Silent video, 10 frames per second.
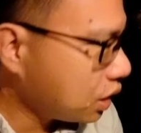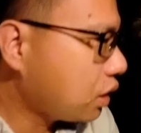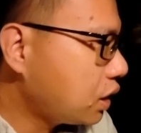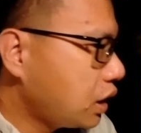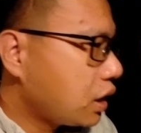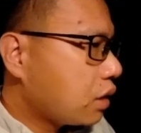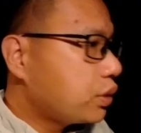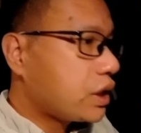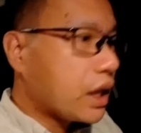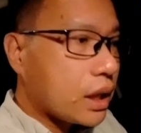的哦，然后
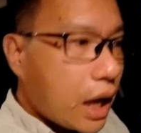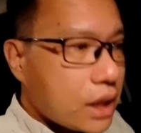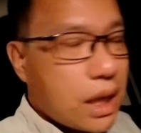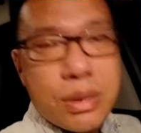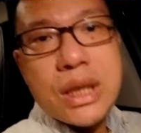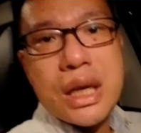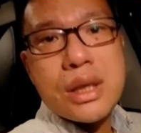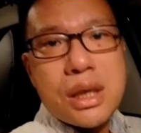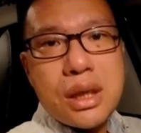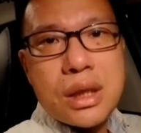目前它上面显
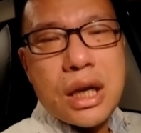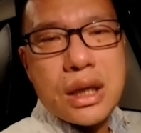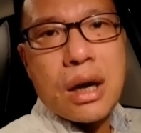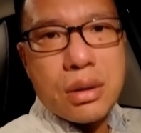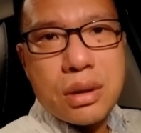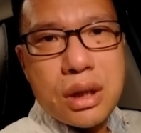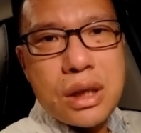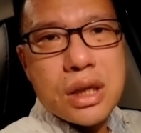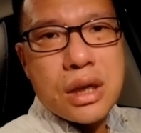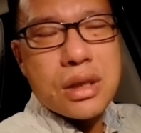示电脑
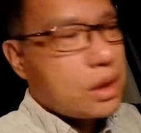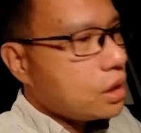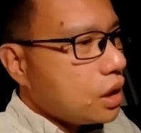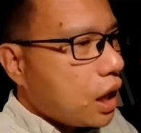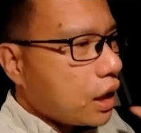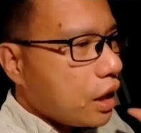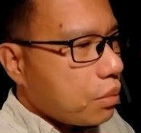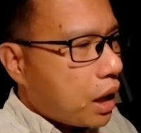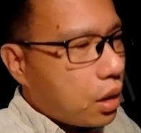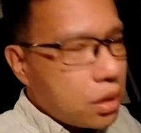里程是还可以
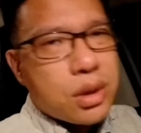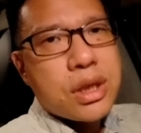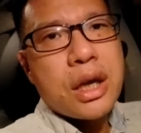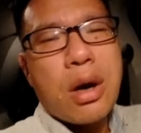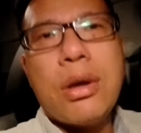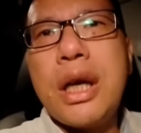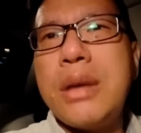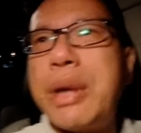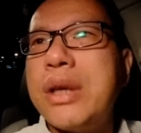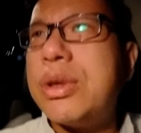跑，就是一公里
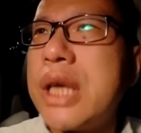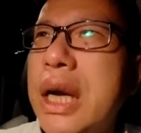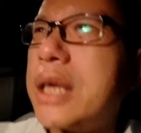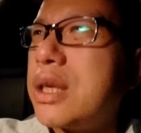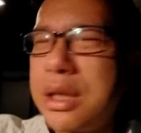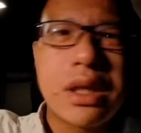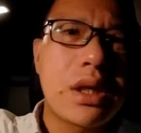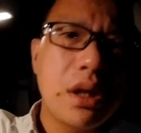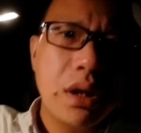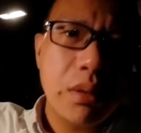平均下来是
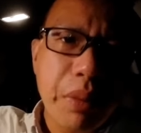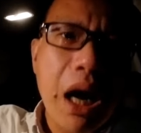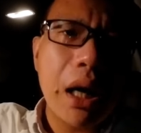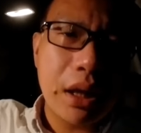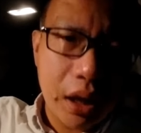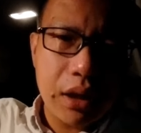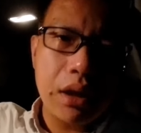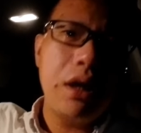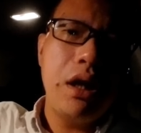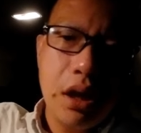十八点
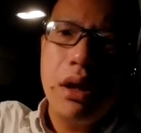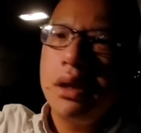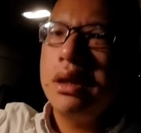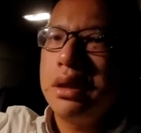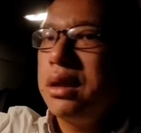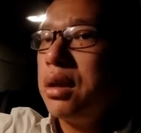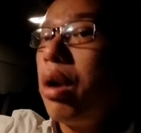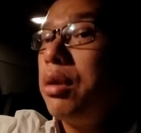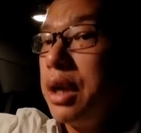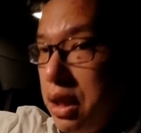一
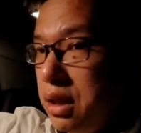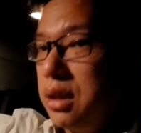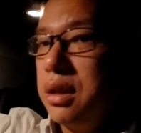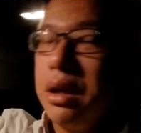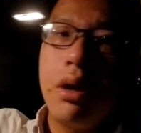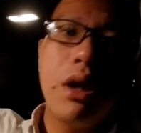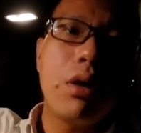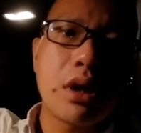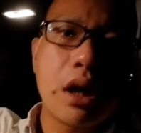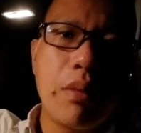公里，好，一
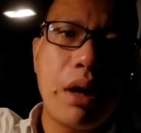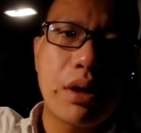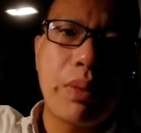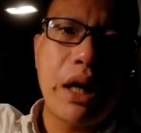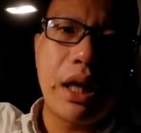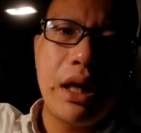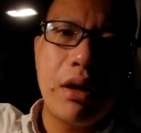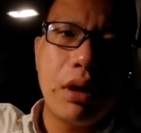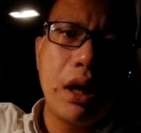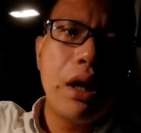公升可以跑十八点一
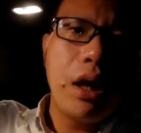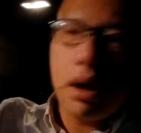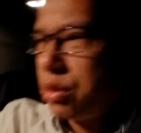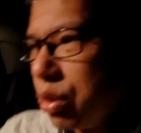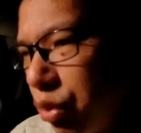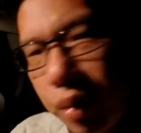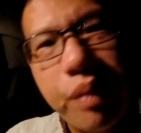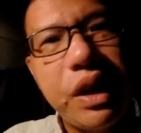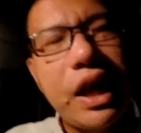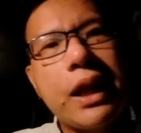公里，好，就我
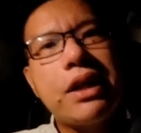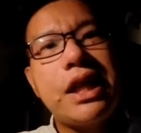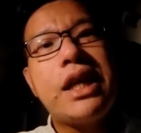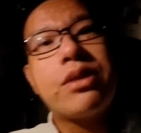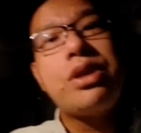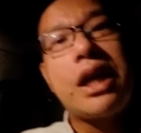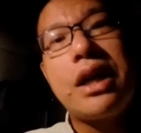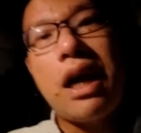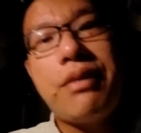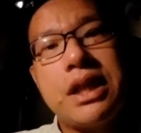们明天到现场去再
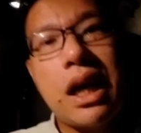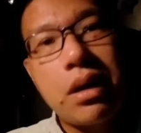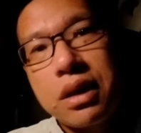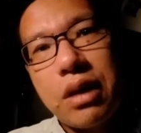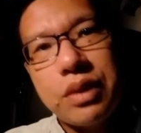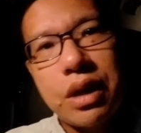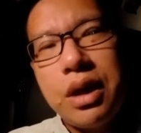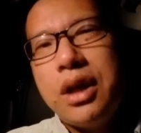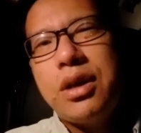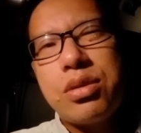跟大家分享，那我们就
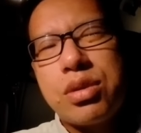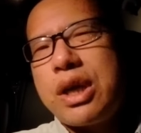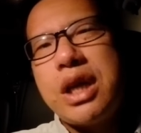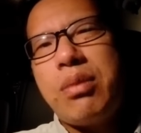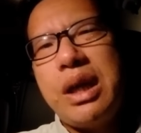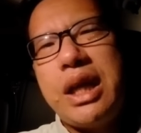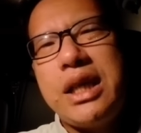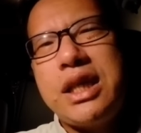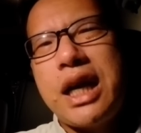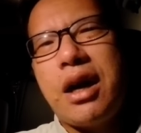睡觉，明
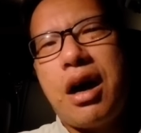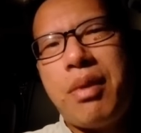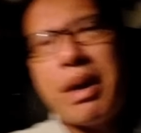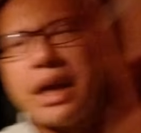天见哦，拜